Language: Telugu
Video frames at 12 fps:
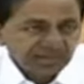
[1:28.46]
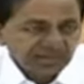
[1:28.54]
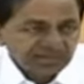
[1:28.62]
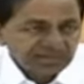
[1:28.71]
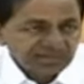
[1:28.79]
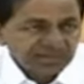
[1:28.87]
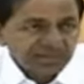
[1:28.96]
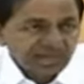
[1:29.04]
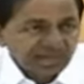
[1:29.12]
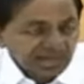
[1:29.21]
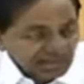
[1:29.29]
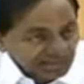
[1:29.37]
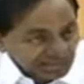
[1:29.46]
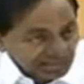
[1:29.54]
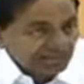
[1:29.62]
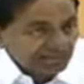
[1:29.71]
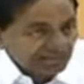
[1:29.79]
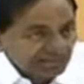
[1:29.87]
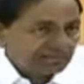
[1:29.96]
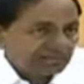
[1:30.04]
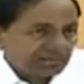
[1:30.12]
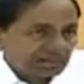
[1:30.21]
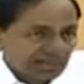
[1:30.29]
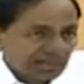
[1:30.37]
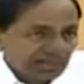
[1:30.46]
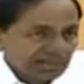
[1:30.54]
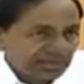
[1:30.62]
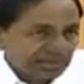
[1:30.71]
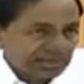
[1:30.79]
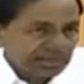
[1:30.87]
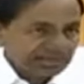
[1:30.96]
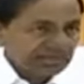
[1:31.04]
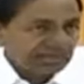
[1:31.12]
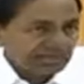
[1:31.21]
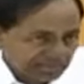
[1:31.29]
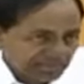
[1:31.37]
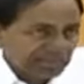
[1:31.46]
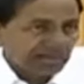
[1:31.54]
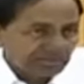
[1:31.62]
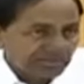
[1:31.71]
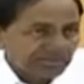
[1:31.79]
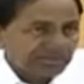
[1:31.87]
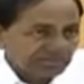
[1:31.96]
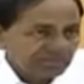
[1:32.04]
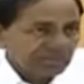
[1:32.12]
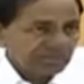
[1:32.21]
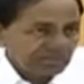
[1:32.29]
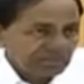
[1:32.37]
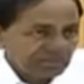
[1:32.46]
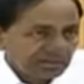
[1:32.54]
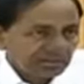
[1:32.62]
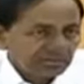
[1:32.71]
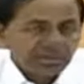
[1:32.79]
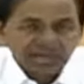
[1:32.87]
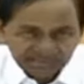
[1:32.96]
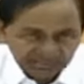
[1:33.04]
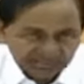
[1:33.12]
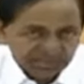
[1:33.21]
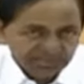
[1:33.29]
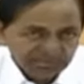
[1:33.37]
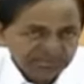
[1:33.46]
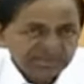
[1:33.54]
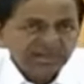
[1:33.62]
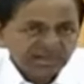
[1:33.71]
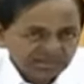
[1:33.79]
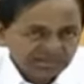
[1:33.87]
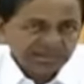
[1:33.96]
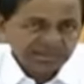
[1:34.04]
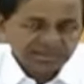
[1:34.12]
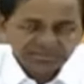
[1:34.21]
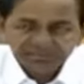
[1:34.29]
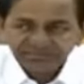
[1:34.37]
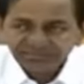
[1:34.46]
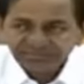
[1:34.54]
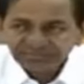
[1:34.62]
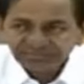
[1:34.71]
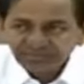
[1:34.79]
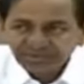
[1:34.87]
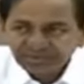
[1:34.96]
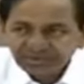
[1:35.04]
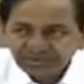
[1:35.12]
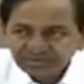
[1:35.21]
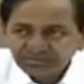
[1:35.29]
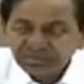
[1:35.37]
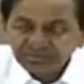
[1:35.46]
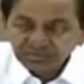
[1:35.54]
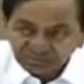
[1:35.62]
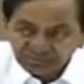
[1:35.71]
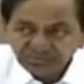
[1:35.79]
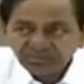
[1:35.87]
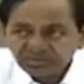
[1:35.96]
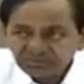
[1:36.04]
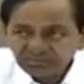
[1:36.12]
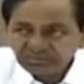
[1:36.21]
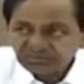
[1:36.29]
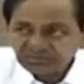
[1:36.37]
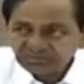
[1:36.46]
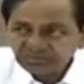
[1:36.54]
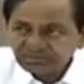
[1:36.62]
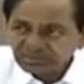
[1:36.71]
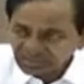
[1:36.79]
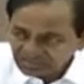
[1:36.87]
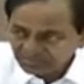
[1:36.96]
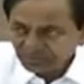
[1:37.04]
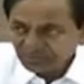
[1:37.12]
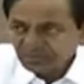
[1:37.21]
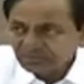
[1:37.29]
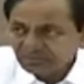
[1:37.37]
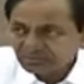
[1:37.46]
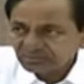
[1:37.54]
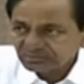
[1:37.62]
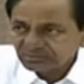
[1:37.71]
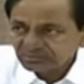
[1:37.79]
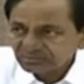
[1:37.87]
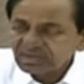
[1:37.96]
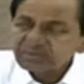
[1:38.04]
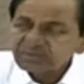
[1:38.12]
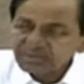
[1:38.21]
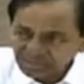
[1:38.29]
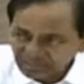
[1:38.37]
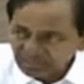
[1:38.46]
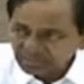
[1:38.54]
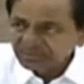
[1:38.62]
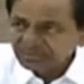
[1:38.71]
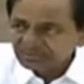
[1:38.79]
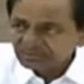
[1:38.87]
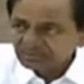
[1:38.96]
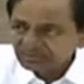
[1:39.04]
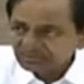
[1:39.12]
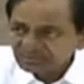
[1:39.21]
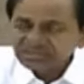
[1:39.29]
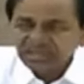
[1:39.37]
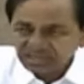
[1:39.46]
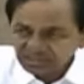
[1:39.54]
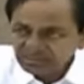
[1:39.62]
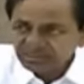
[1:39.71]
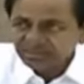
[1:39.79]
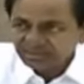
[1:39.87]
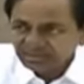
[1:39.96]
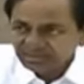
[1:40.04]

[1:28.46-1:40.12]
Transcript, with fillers: అటు నుంచి మన నారాయణ కేడు వరకు కర్ణాటక బార్డర్ టచ్ అయ్యే వరకు మనకు ఆల్మోస్ట్ మహారాష్ట్ర బార్డర్ ఉంటుంది వెరీ లాంగ్ బార్డర్ మన బంధుత్వాలు రాకపోకలు వ్యాపార కలాపాలు చాలా ఉన్నాయి